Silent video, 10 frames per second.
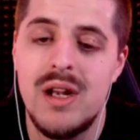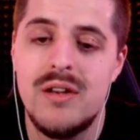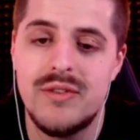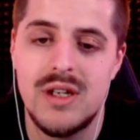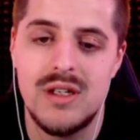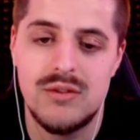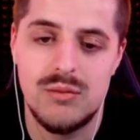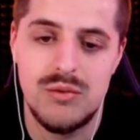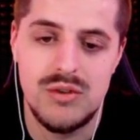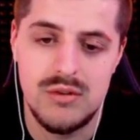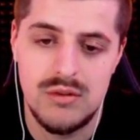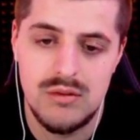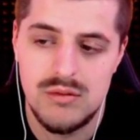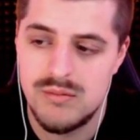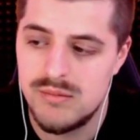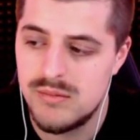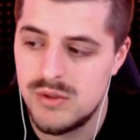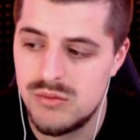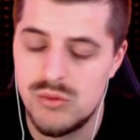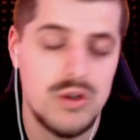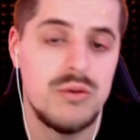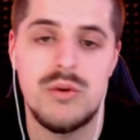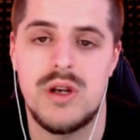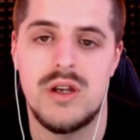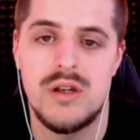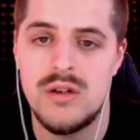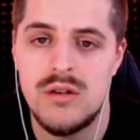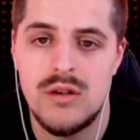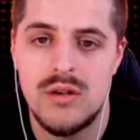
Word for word: hilft ja nichts. Wir müssen so oder so ja dahin.